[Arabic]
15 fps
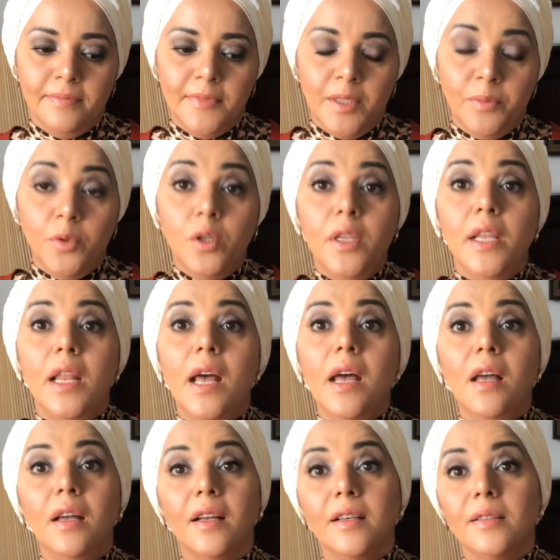بيقول لي
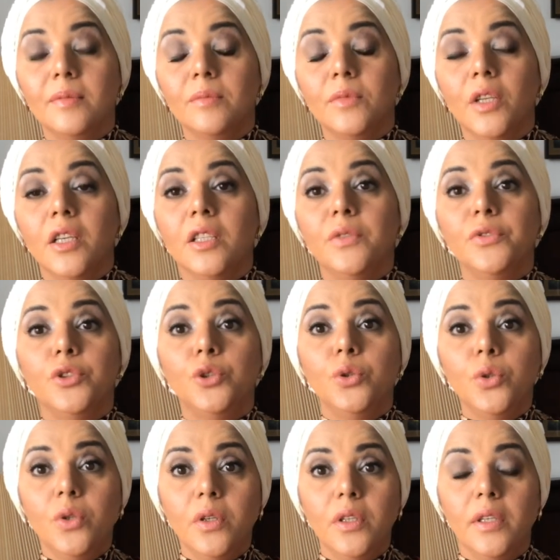لا احنا في
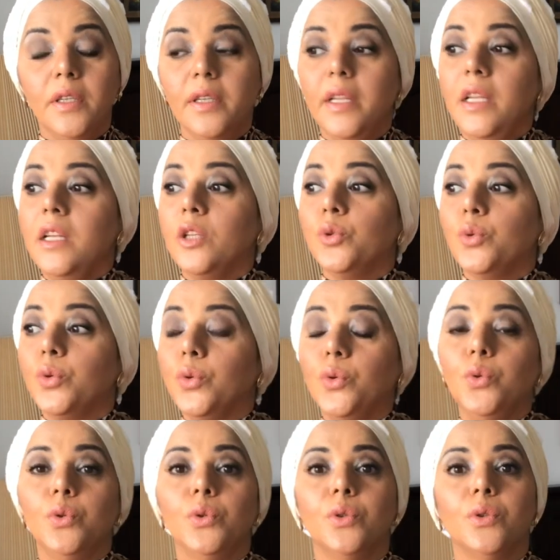الشغل لينا
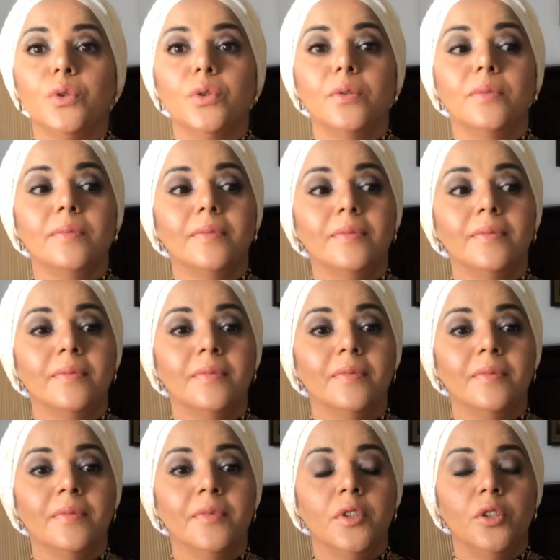طقوس
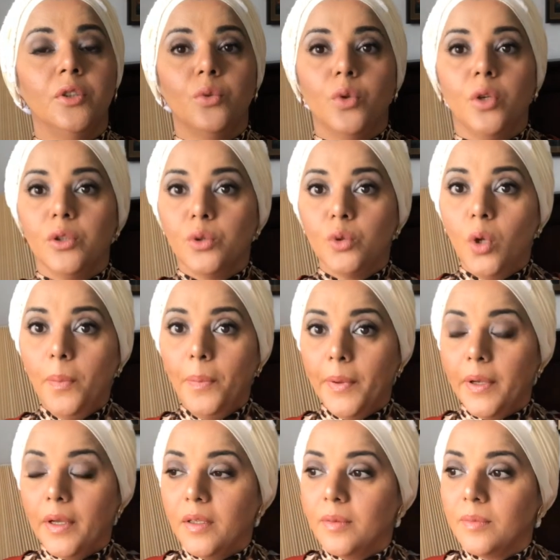نروح
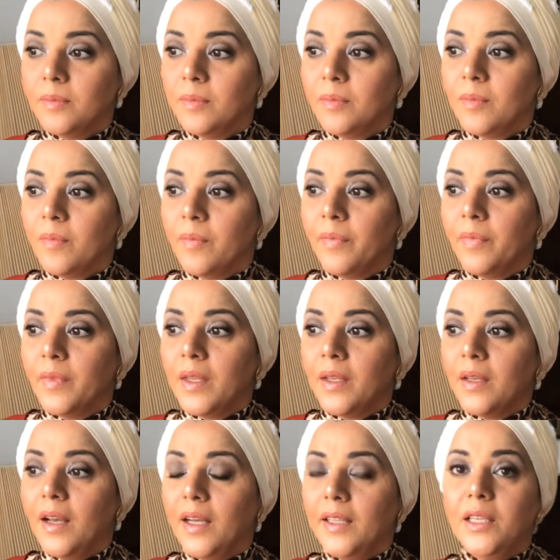الصبح
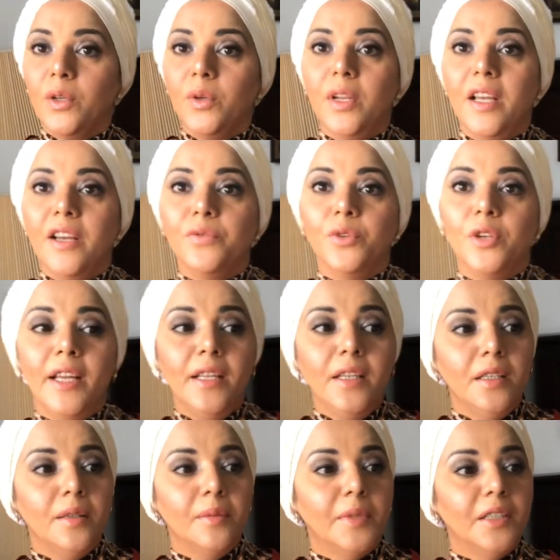هتاكل ايه يا فلان
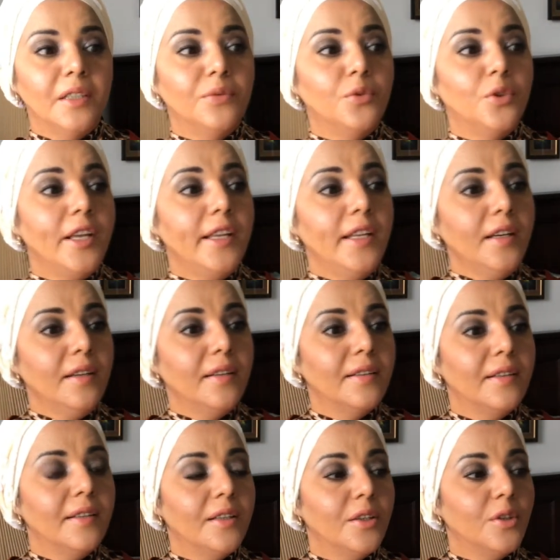مدام فلانه
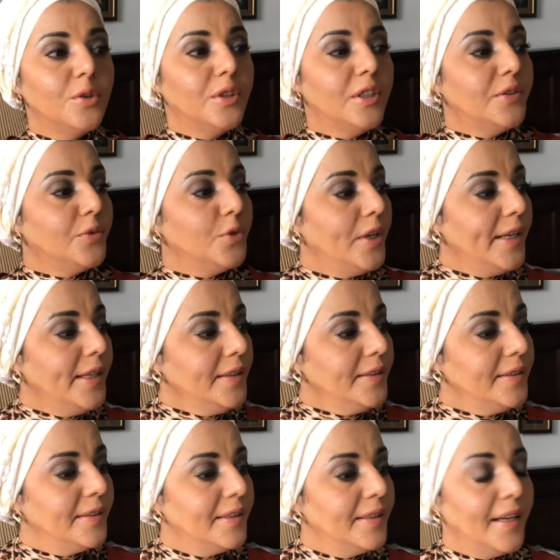استاذ فلان
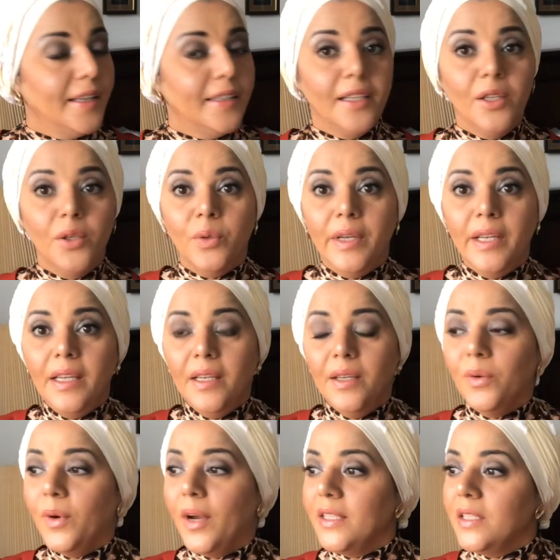هتاكلوا ايه
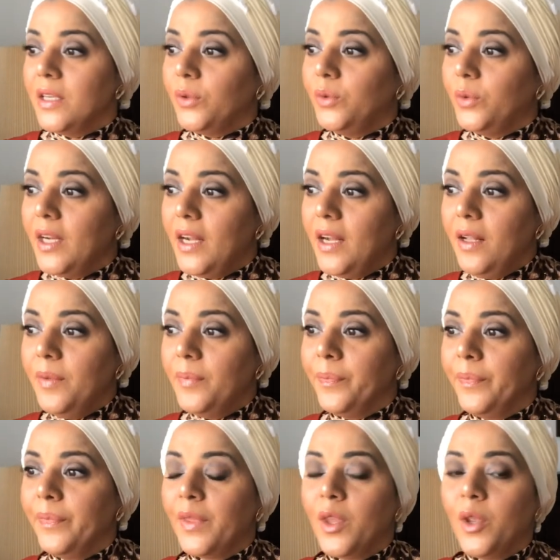واحد ياخد ورقه
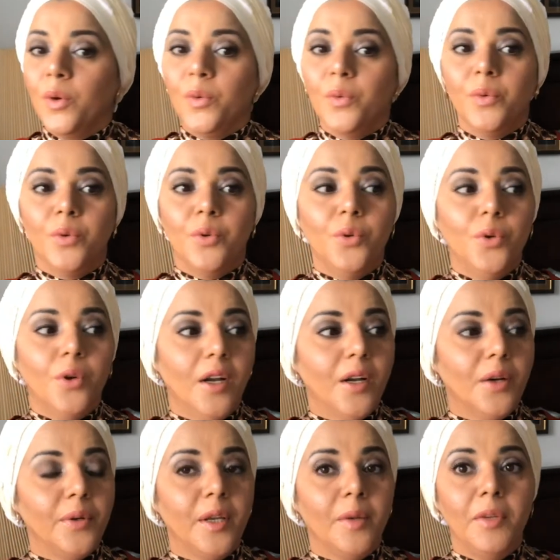
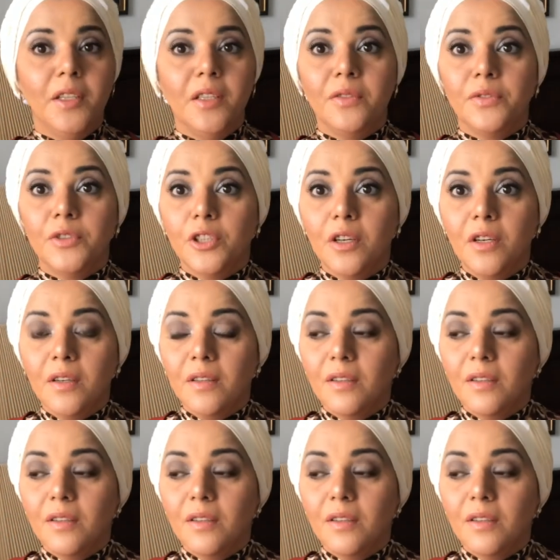ويروح يجيب لنا الفطار